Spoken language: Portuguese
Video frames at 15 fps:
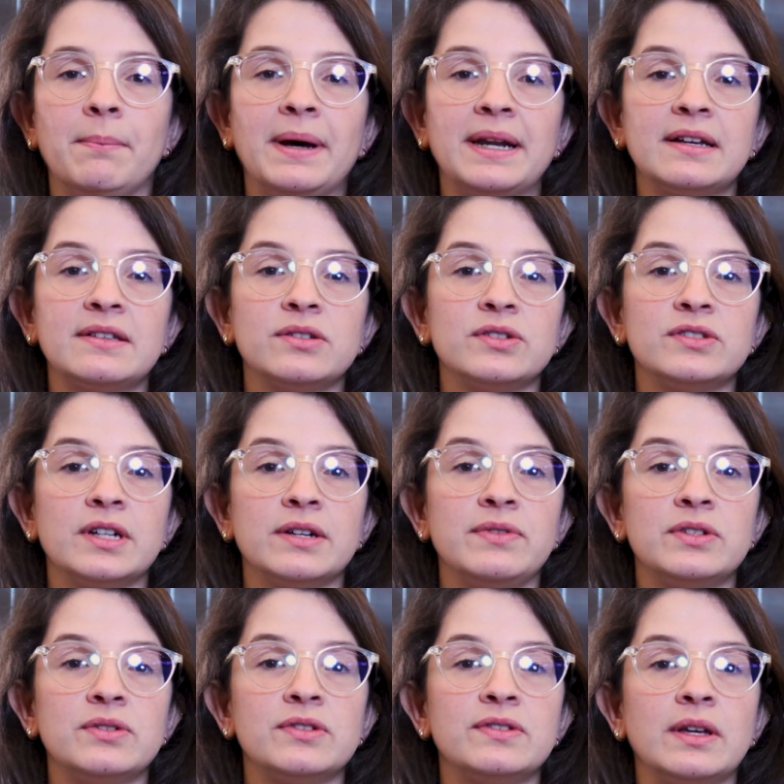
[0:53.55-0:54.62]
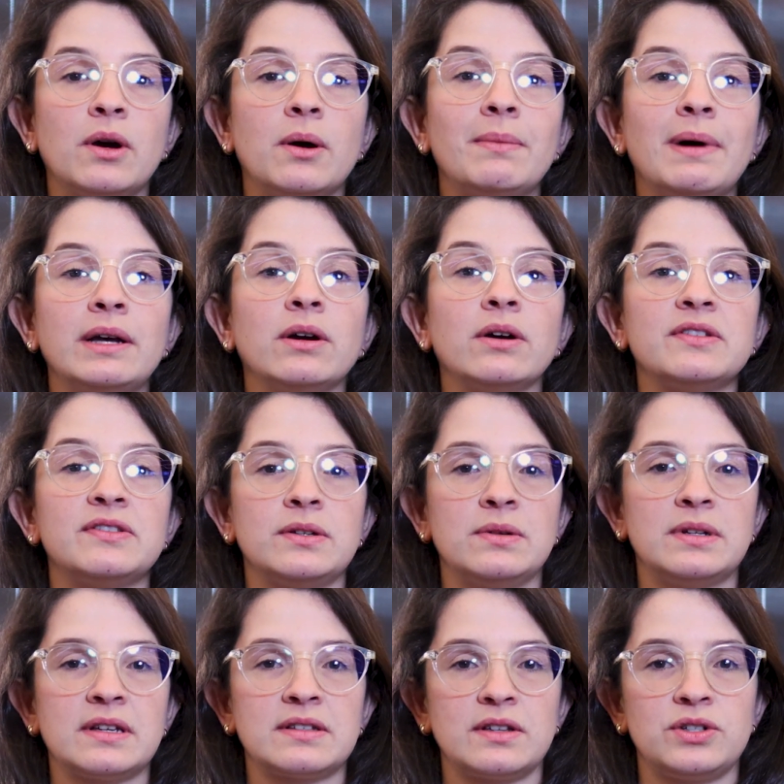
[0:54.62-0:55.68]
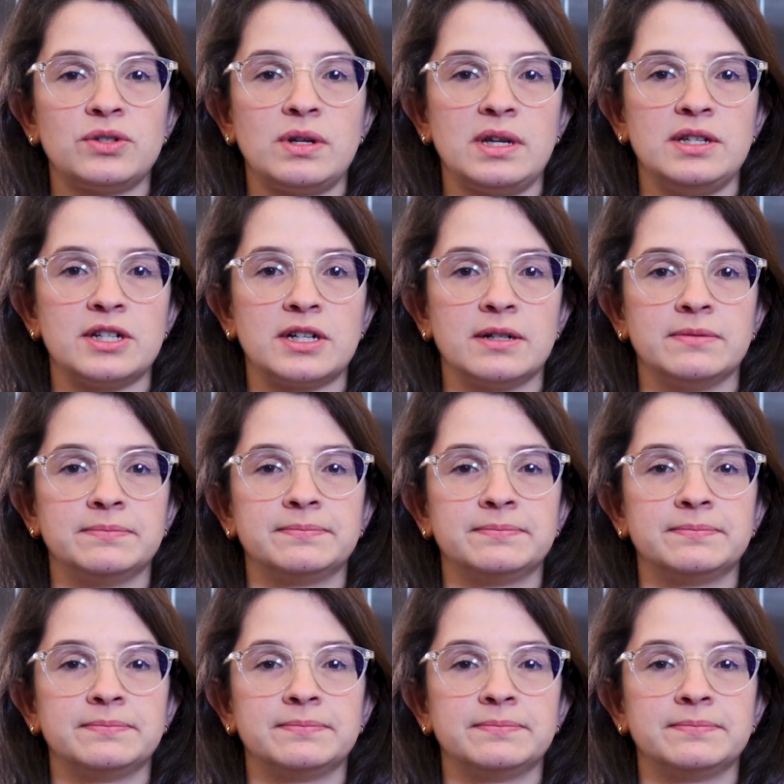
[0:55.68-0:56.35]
para que seus serviços tenham a maior segurança jurídica.